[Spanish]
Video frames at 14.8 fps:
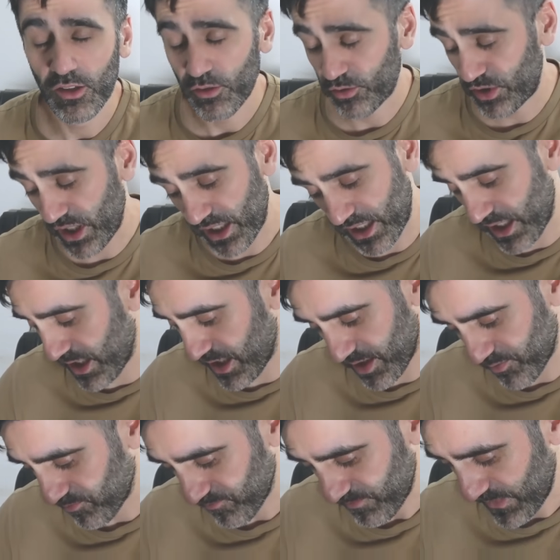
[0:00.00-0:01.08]
O sea
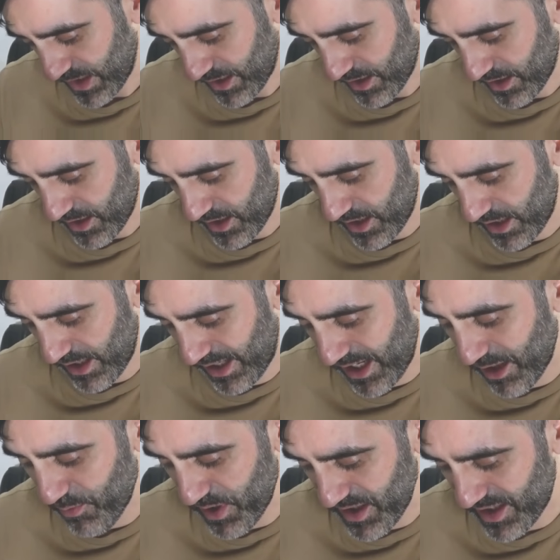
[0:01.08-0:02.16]
que
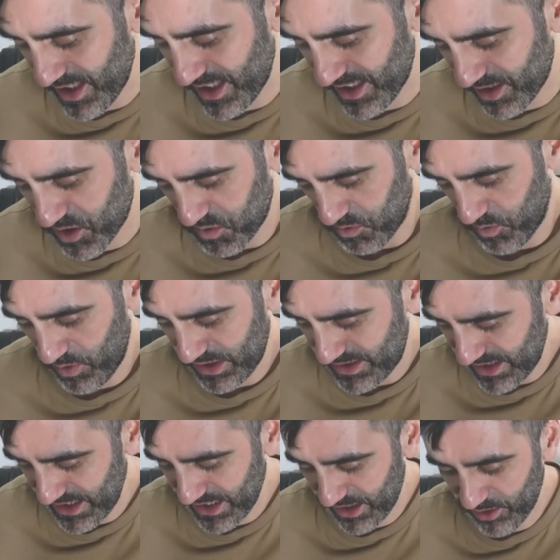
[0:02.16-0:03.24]
realmente, como
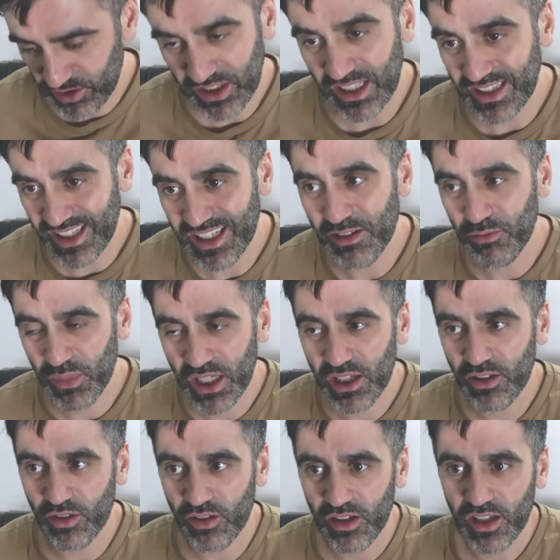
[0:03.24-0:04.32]
decían, o sea, tienen
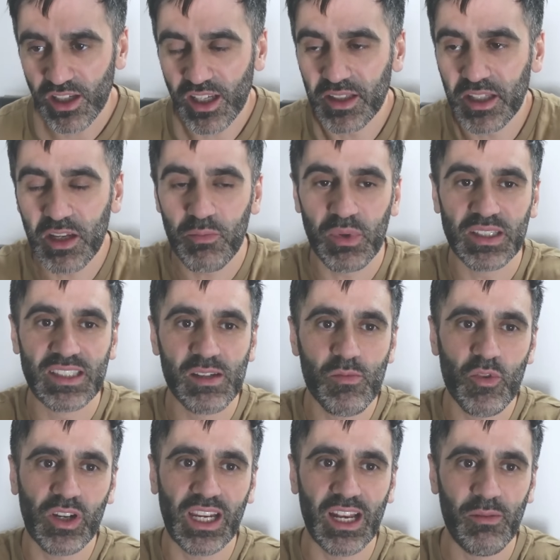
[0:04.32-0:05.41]
miedo. Y también
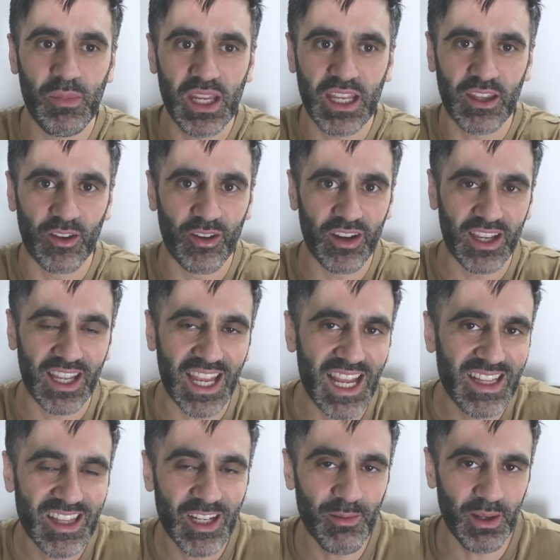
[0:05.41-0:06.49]
pensemos que el miedo
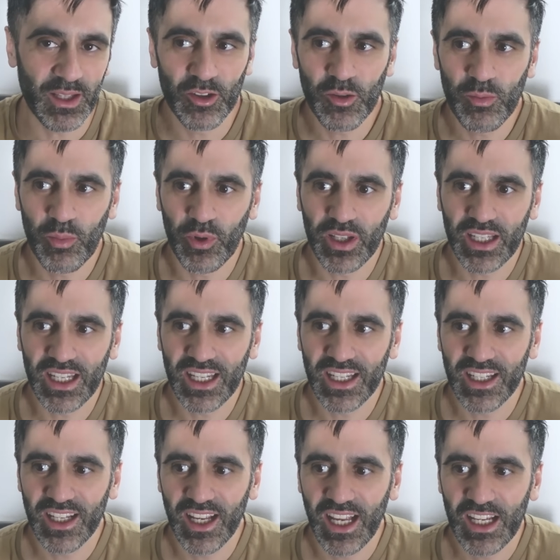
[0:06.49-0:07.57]
es tremendo
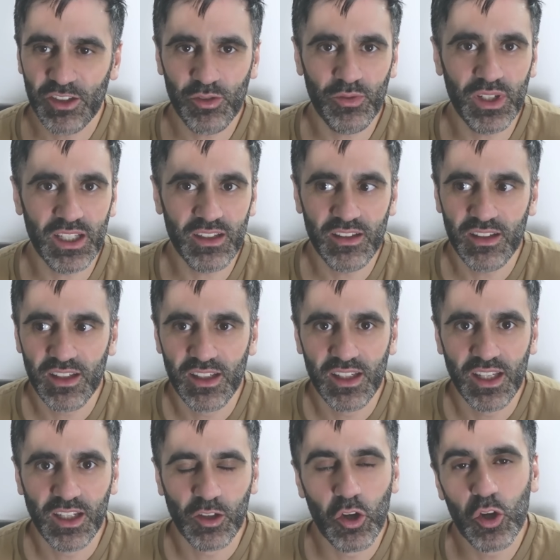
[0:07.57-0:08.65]
porque ellos ven
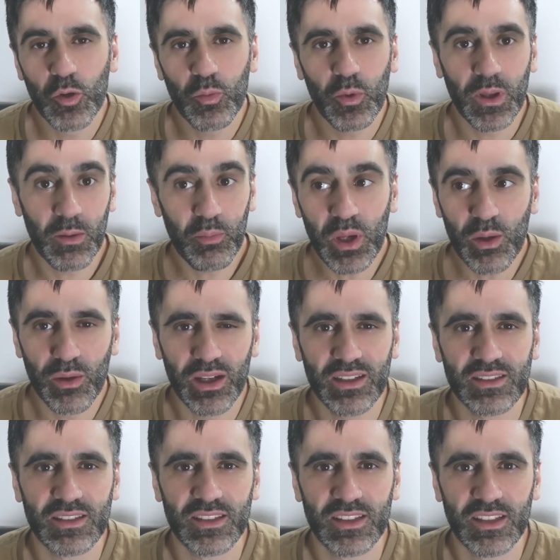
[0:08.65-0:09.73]
que un grupo de
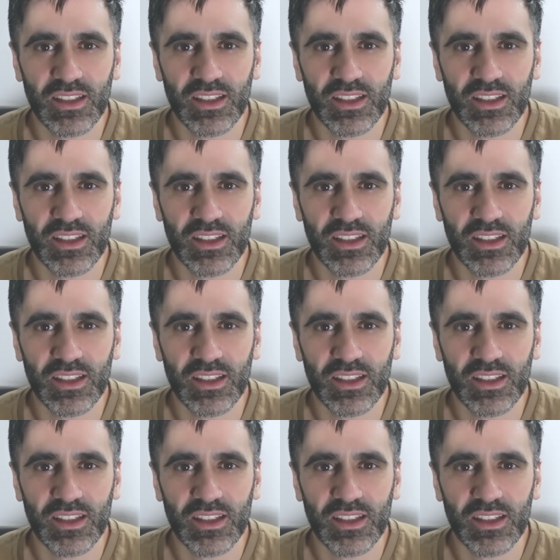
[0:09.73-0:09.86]
pibes,